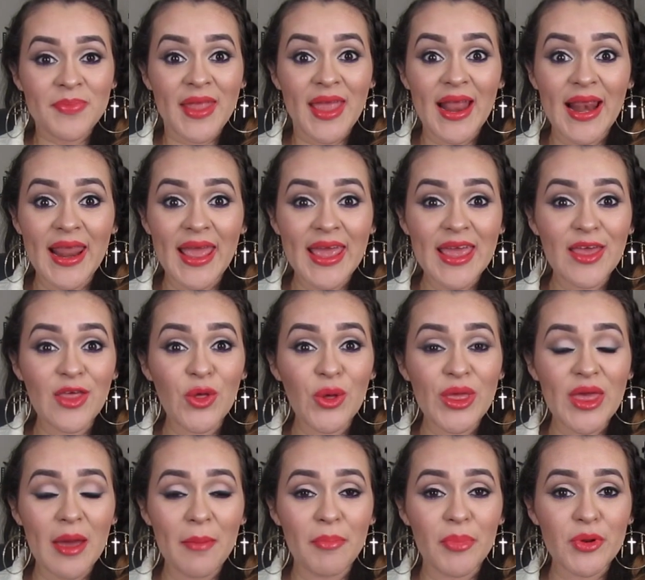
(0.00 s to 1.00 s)
He elegido
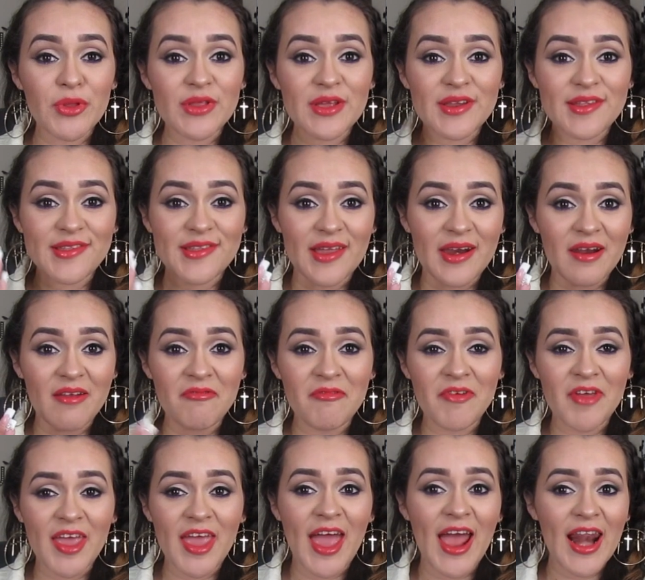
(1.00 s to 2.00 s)
ya por tercera
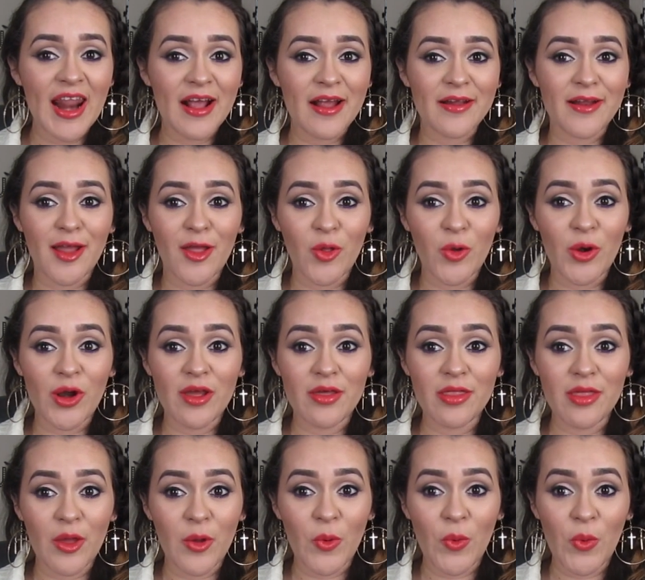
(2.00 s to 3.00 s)
vez a la ganadora
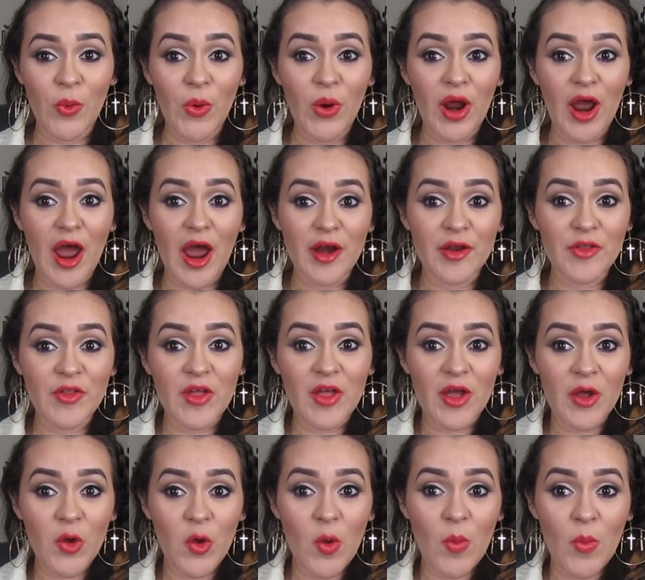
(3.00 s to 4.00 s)
de un
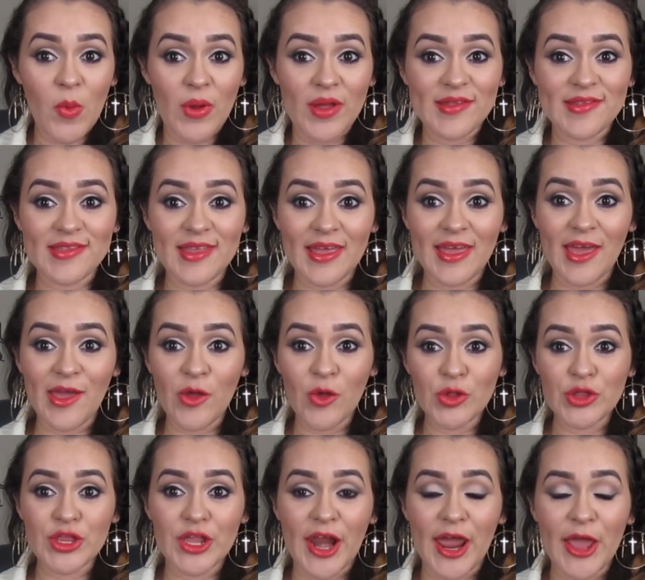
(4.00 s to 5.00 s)
cardigan como este que
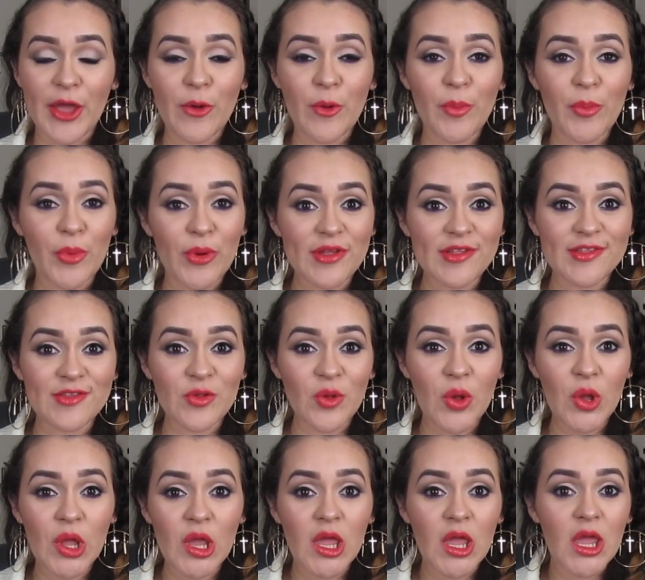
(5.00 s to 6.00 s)
yo traigo
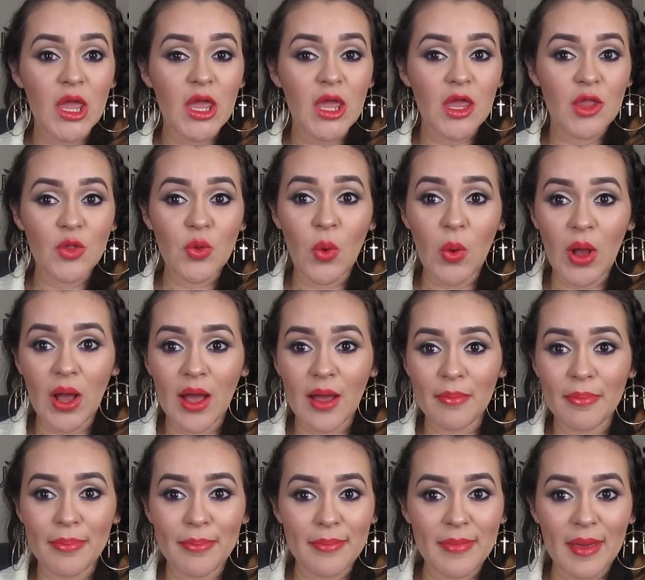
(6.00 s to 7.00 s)
puesto y
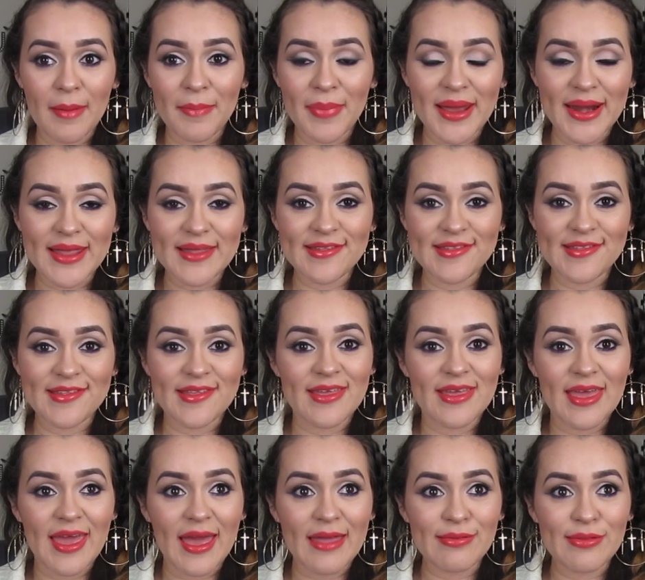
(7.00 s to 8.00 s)
nunca me
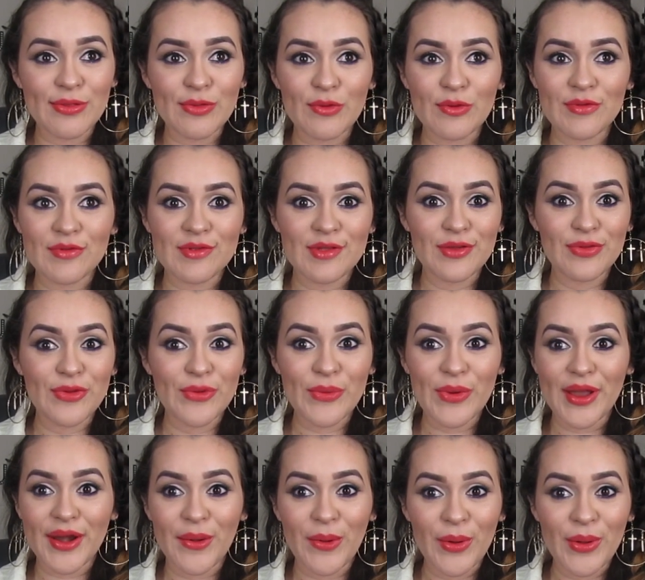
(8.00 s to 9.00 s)
aparecía. Entonces yo
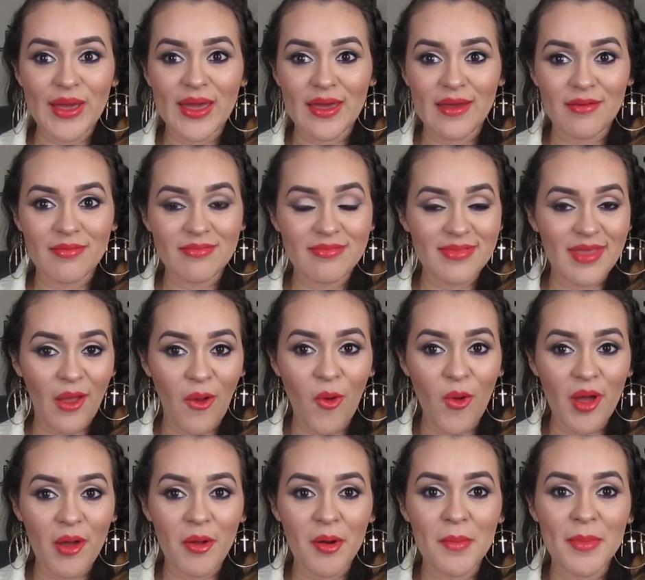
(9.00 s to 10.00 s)
creo que
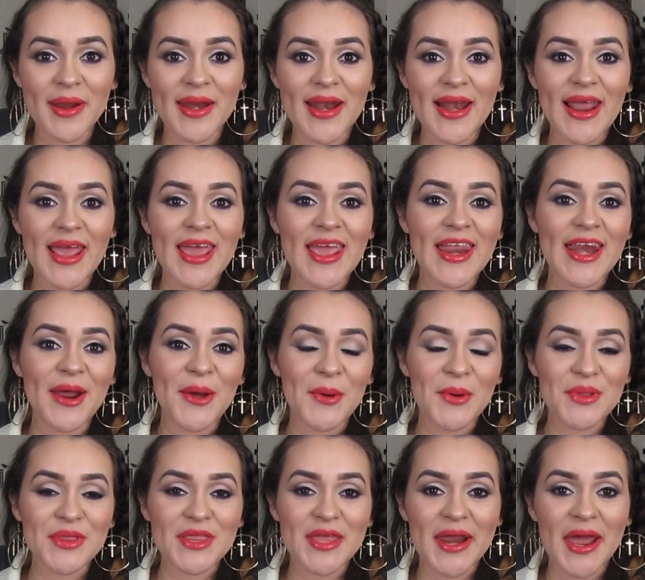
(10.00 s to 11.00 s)
tengo que volver a elegir a
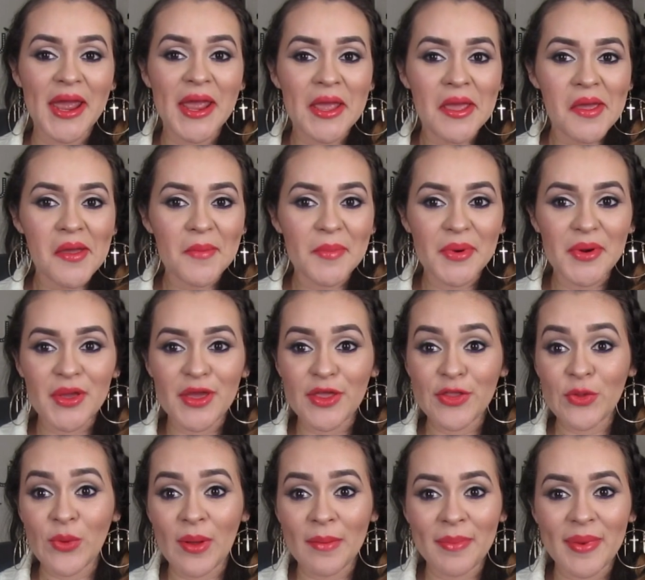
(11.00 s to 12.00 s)
otra porque
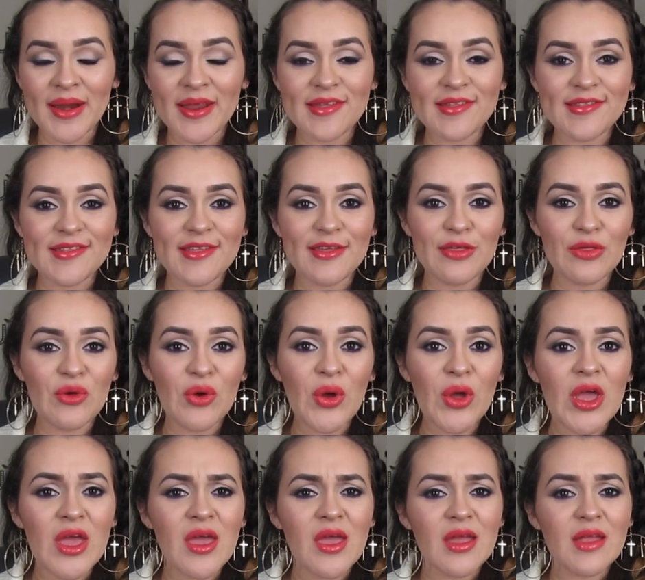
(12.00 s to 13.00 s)
no ha aparecido
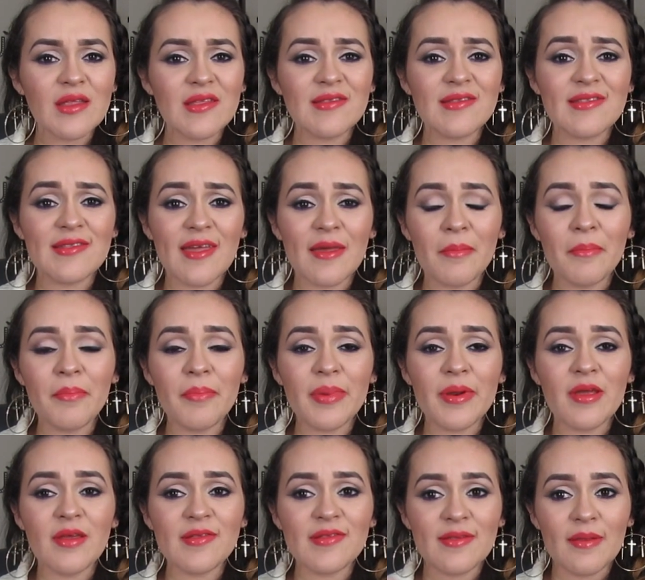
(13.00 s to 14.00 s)

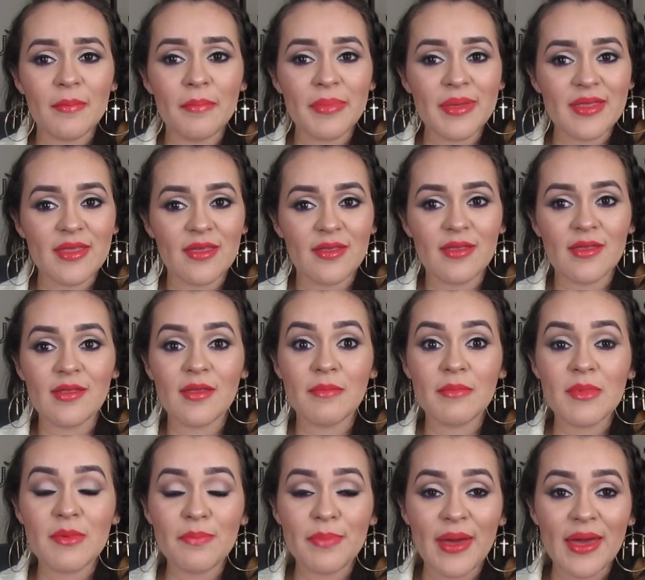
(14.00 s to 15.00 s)
siempre estén pendientes de
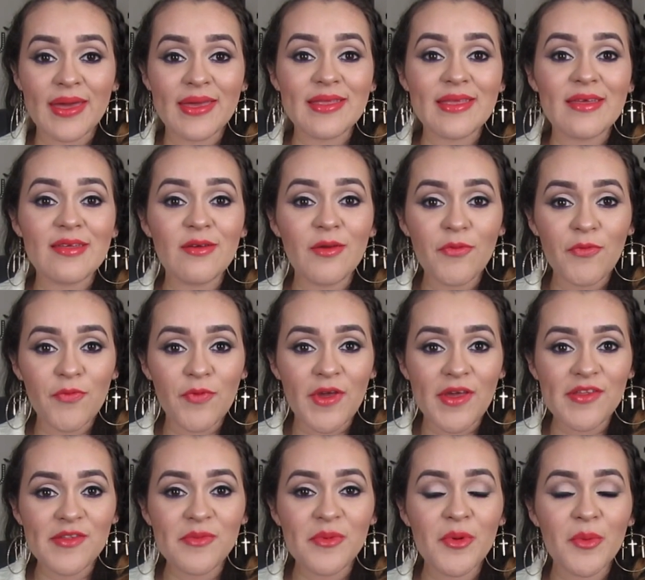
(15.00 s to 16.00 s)
mi página de
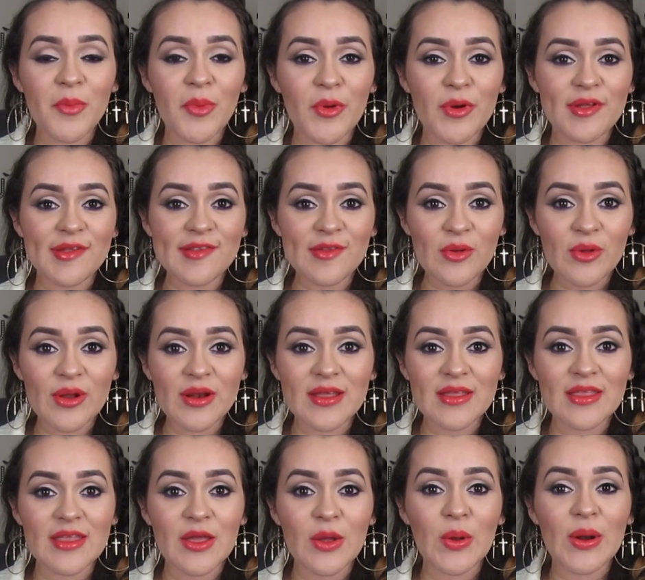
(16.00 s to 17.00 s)
Facebook. Por eso yo
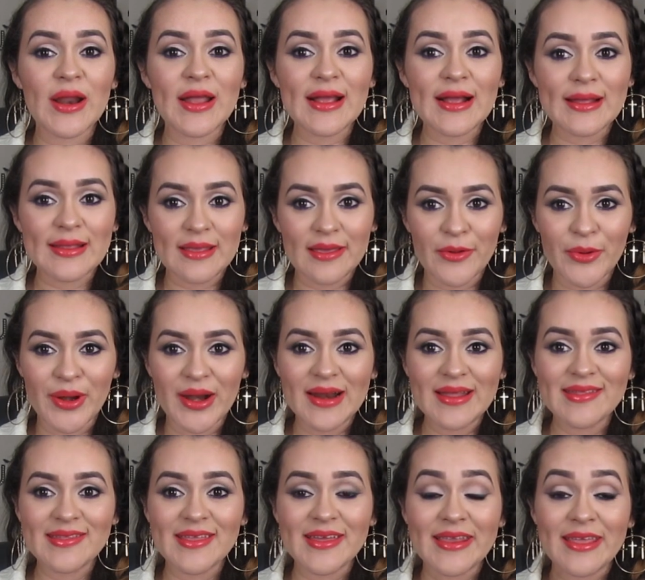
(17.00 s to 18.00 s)
les digo, la ganadora
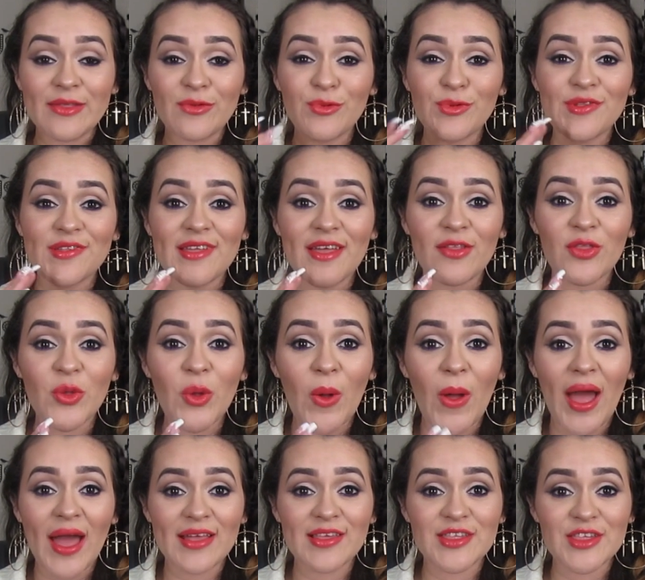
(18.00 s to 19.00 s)
la estaré anunciando
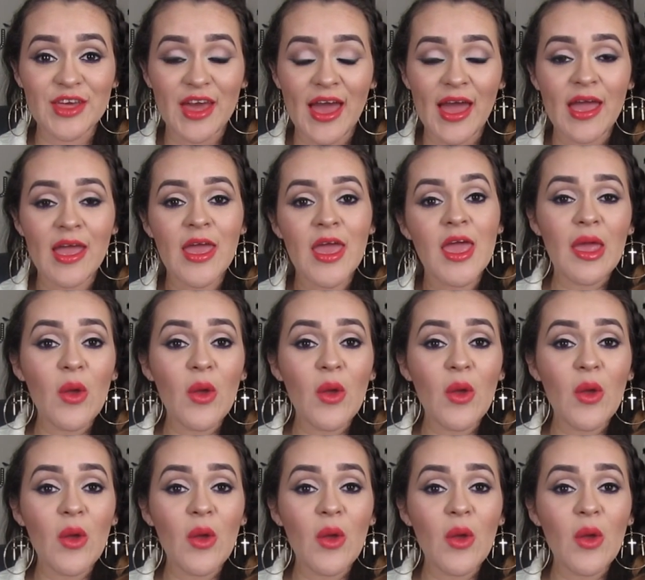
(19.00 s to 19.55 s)
allá.